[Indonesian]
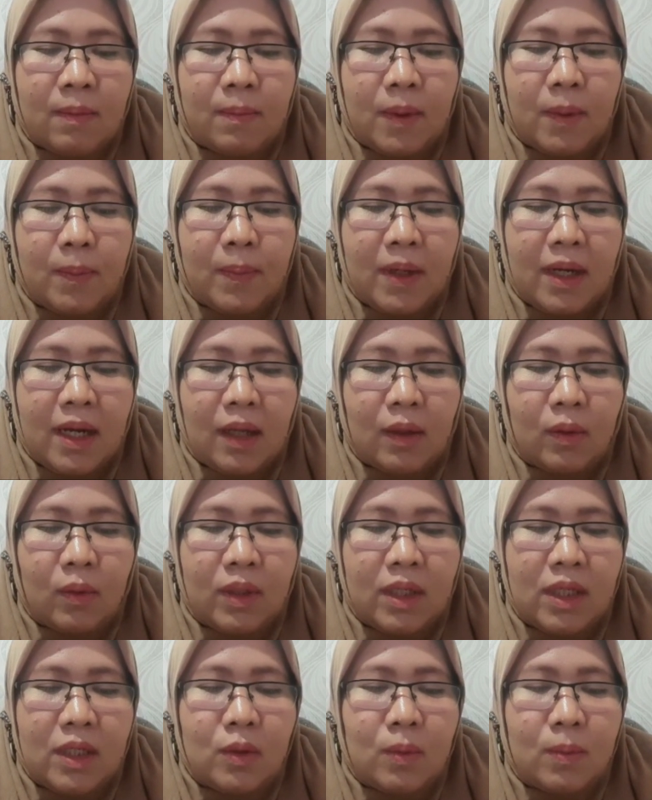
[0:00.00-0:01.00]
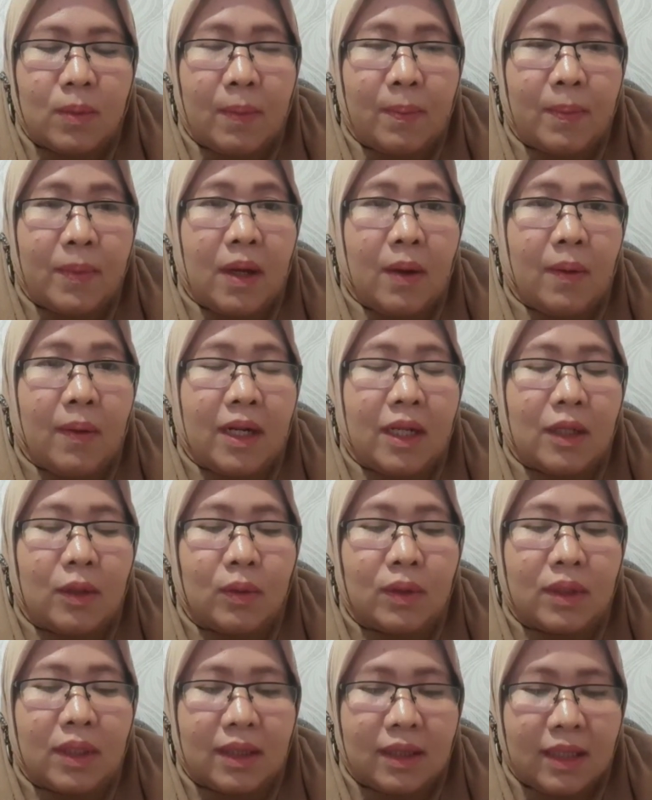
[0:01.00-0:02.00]
mempengaruhi jumlah penawaran
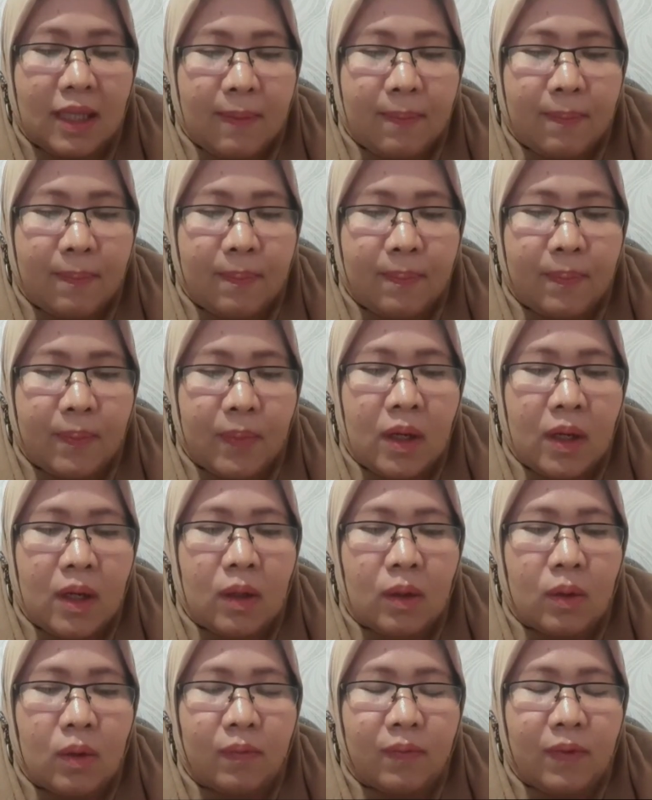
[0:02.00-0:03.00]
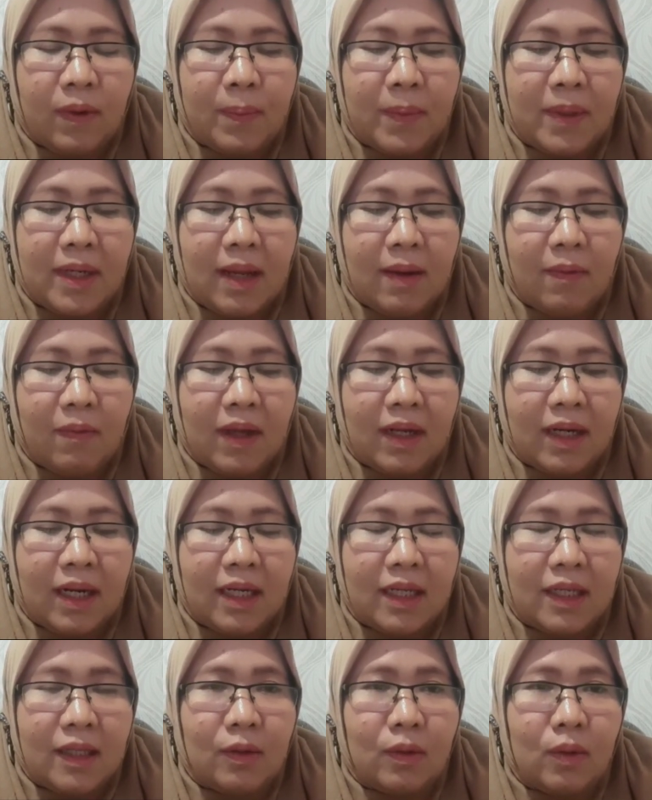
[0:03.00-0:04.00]
itu tetap kurva
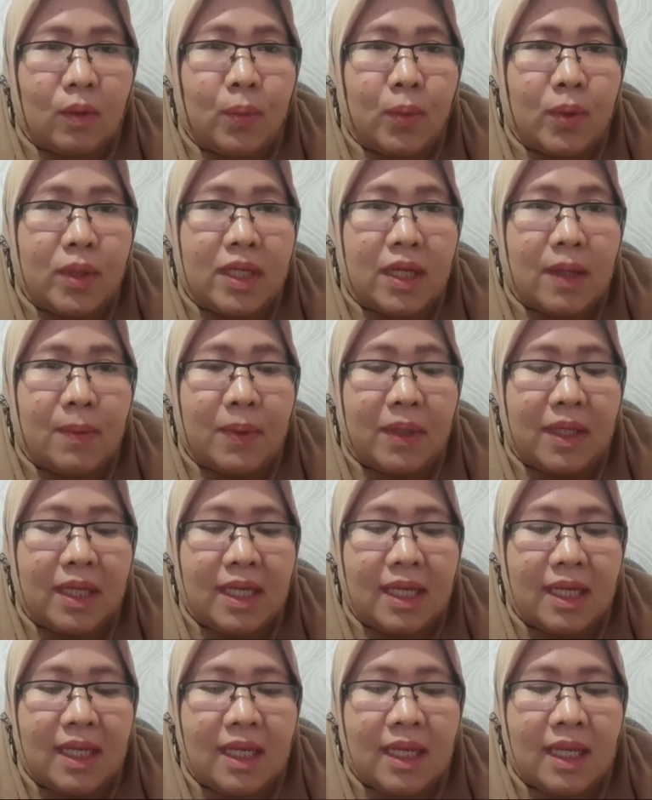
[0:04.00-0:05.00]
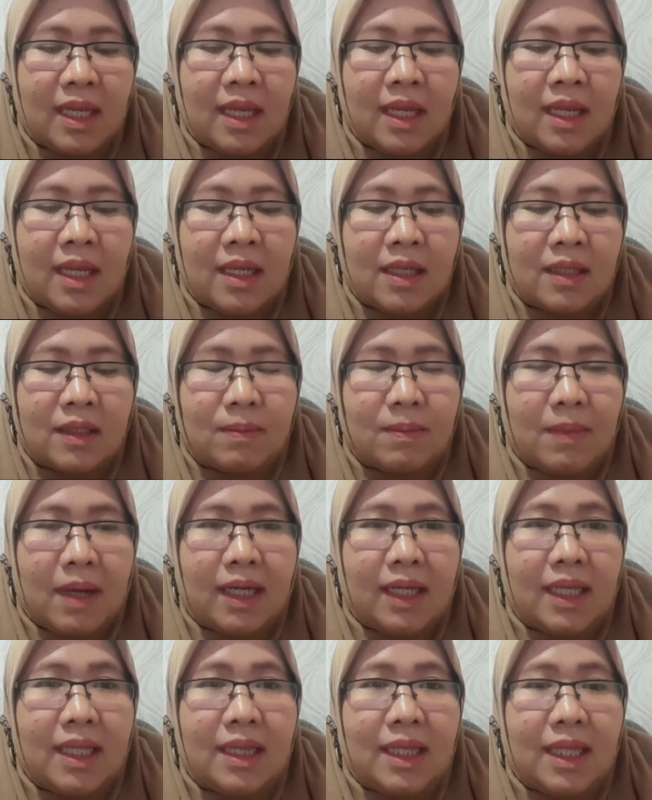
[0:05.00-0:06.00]
penawaran itu bunyinya begini
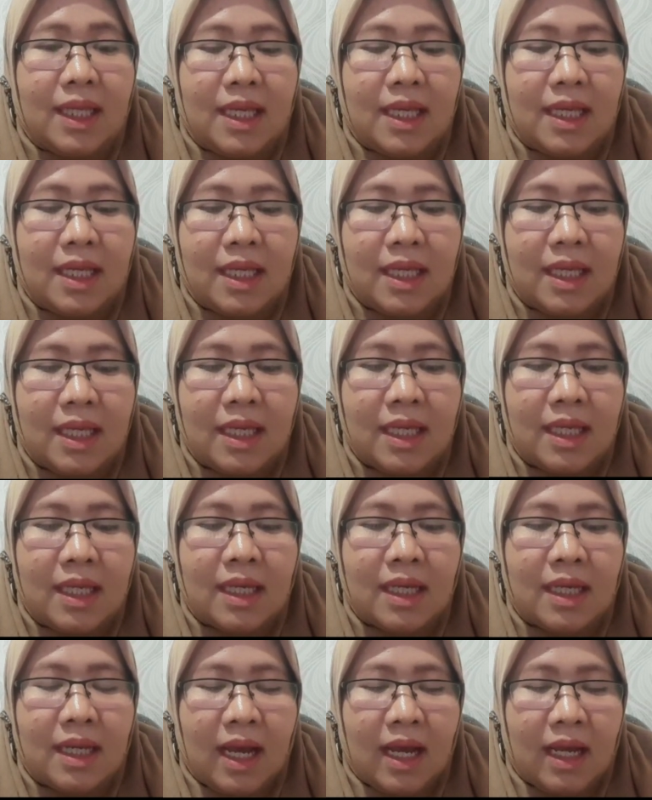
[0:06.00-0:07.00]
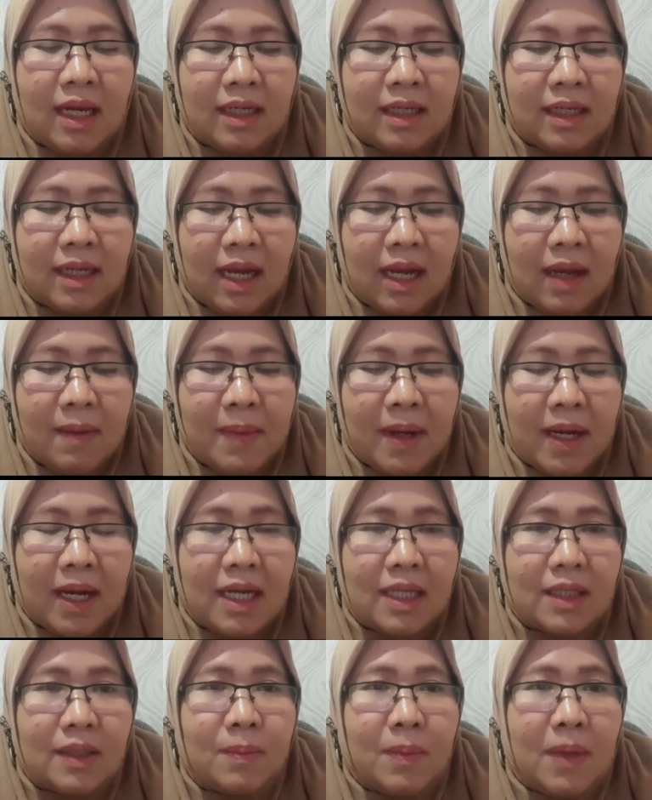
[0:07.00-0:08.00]
semakin tinggi harga
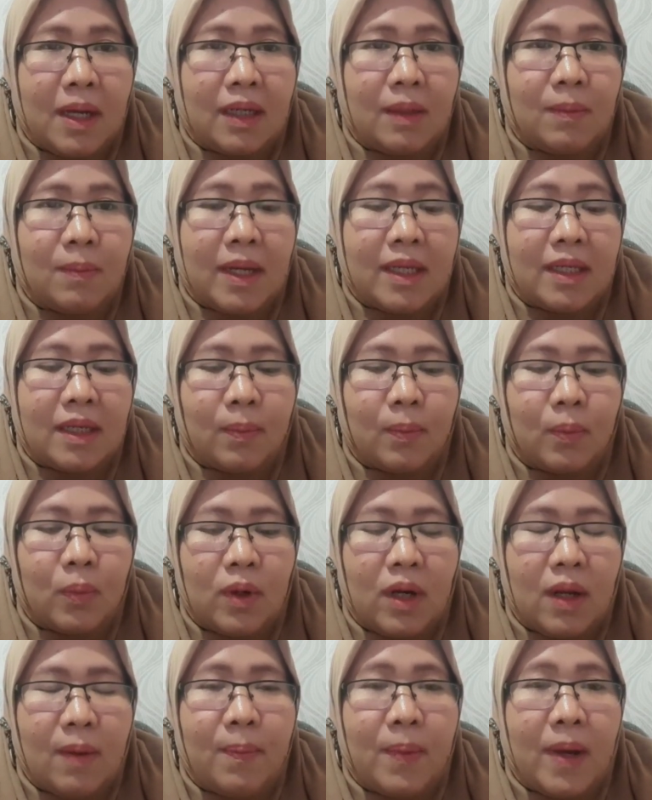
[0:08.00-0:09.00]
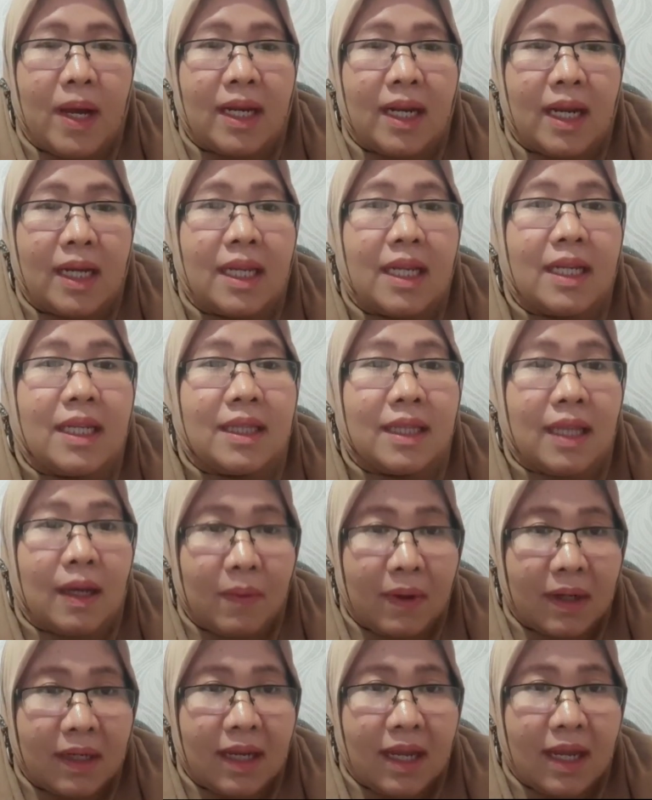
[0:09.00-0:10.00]
maka semakin banyak pula barang yang
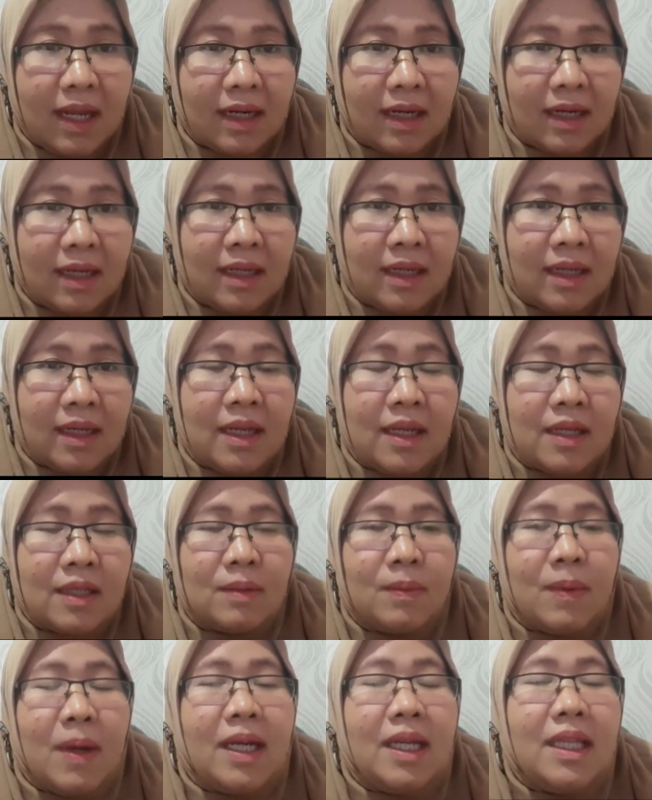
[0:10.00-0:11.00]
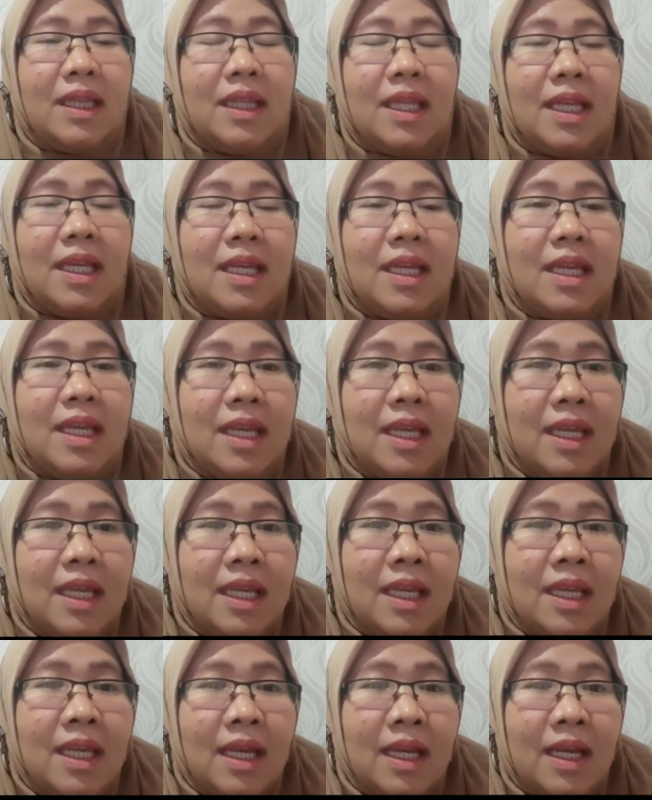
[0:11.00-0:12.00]
ditawarkan semakin tinggi